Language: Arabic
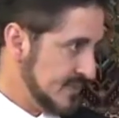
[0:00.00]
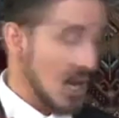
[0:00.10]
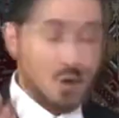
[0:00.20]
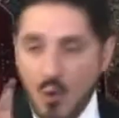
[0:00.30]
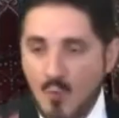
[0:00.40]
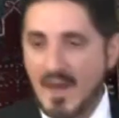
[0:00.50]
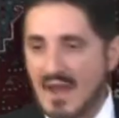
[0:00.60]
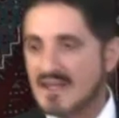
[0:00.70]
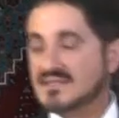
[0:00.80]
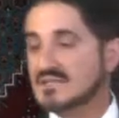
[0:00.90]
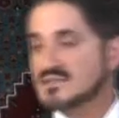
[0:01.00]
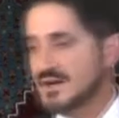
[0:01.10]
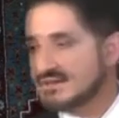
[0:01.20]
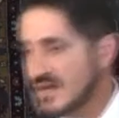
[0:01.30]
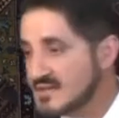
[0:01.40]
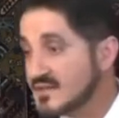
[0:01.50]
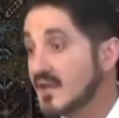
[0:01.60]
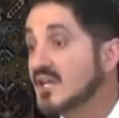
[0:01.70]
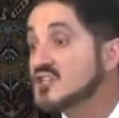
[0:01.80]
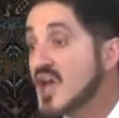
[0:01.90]
اللعبة التي أتقنتها
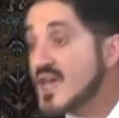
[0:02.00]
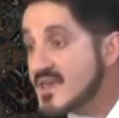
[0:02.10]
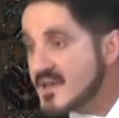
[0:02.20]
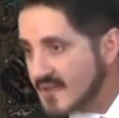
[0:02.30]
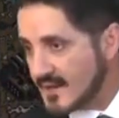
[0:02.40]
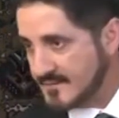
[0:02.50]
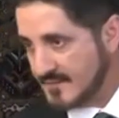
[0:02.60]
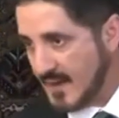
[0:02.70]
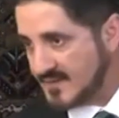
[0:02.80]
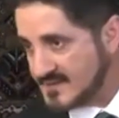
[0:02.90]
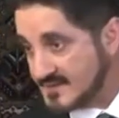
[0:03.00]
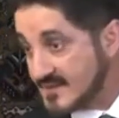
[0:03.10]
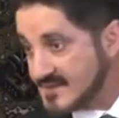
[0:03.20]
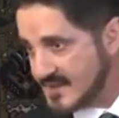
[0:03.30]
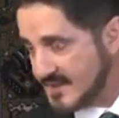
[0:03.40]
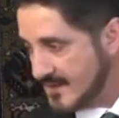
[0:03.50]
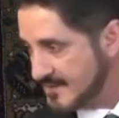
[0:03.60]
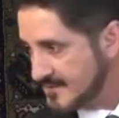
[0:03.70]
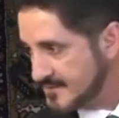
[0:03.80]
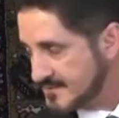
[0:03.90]
إسرائيل جيدا عبر ستين سنة
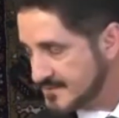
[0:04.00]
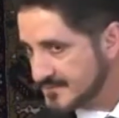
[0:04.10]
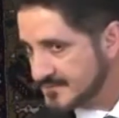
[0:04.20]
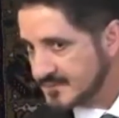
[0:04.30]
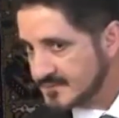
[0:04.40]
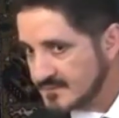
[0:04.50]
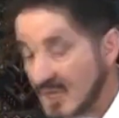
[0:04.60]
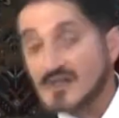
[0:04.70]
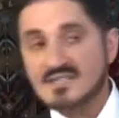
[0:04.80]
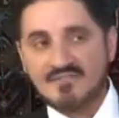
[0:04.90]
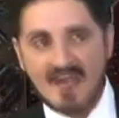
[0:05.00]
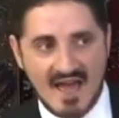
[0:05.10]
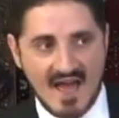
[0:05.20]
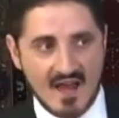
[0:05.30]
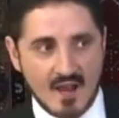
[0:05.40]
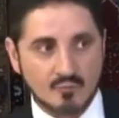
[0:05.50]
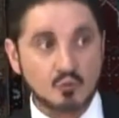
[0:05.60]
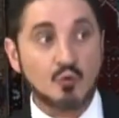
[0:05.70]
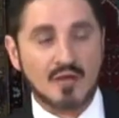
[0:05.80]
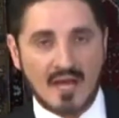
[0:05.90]
تقصف العالم
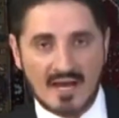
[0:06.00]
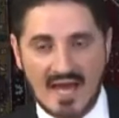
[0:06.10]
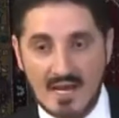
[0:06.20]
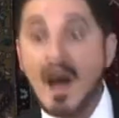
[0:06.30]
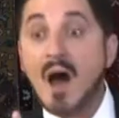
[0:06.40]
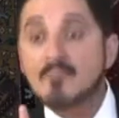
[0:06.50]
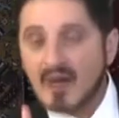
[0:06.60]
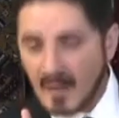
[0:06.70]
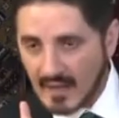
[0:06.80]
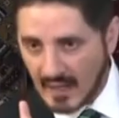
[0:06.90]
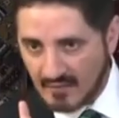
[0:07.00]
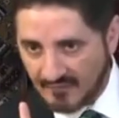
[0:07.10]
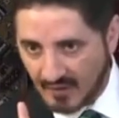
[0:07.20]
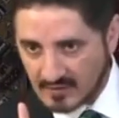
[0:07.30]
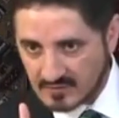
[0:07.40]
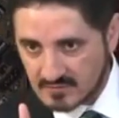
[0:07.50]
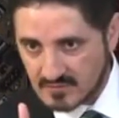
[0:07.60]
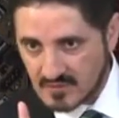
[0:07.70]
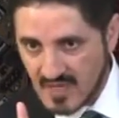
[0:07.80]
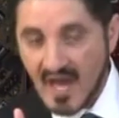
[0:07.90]
تغرق العالم حمقى العالم فقط
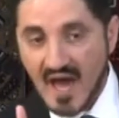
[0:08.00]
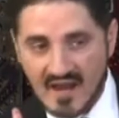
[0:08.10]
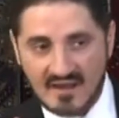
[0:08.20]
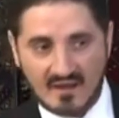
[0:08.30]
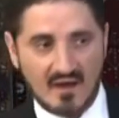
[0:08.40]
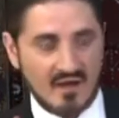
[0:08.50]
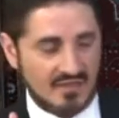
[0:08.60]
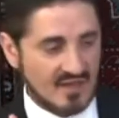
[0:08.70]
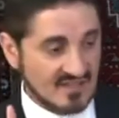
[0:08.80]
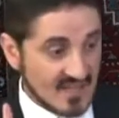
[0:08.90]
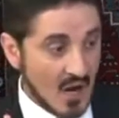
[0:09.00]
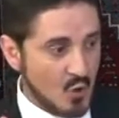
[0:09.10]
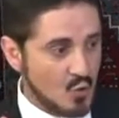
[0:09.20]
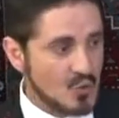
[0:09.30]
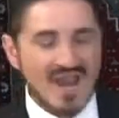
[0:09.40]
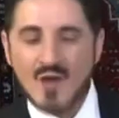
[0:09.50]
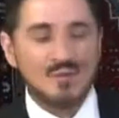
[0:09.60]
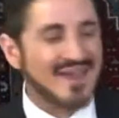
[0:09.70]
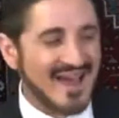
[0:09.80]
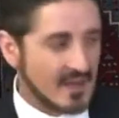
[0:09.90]
الأيقاظ الصاحون لا
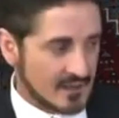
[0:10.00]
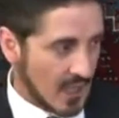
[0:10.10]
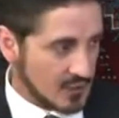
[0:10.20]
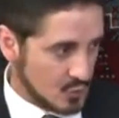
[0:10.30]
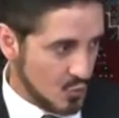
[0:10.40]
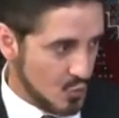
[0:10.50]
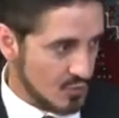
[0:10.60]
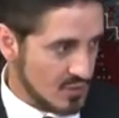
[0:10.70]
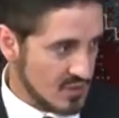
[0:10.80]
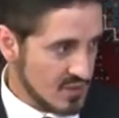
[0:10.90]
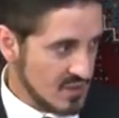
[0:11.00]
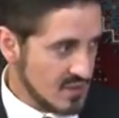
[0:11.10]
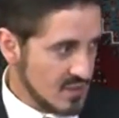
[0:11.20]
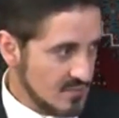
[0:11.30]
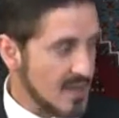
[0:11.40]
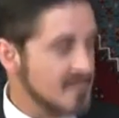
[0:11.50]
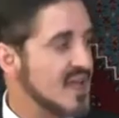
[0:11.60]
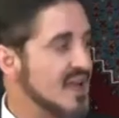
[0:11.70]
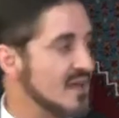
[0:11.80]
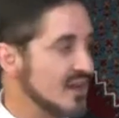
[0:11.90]
يمكن أن ينخدعوا
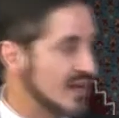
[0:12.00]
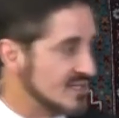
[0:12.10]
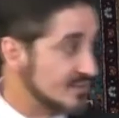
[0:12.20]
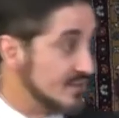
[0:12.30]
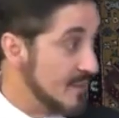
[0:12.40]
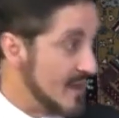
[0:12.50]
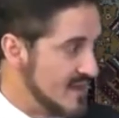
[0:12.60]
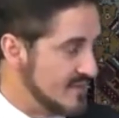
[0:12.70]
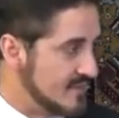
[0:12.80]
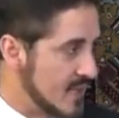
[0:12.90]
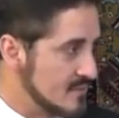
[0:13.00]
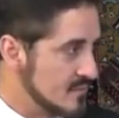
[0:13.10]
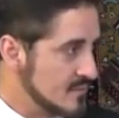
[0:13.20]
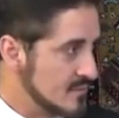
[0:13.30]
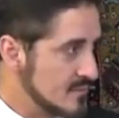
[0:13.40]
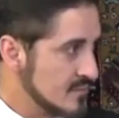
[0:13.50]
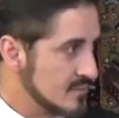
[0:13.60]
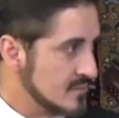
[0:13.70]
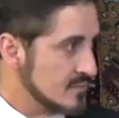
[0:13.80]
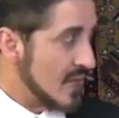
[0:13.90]
بأمثال هذا القصف البليد
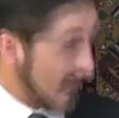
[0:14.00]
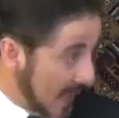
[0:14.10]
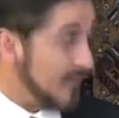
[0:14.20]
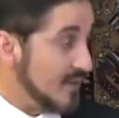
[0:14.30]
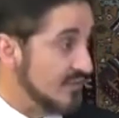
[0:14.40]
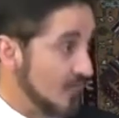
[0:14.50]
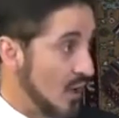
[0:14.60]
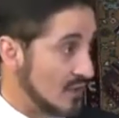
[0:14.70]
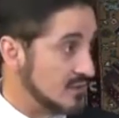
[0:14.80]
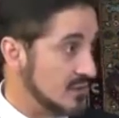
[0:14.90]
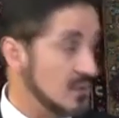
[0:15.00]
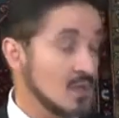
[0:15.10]
الخبيث في الوقت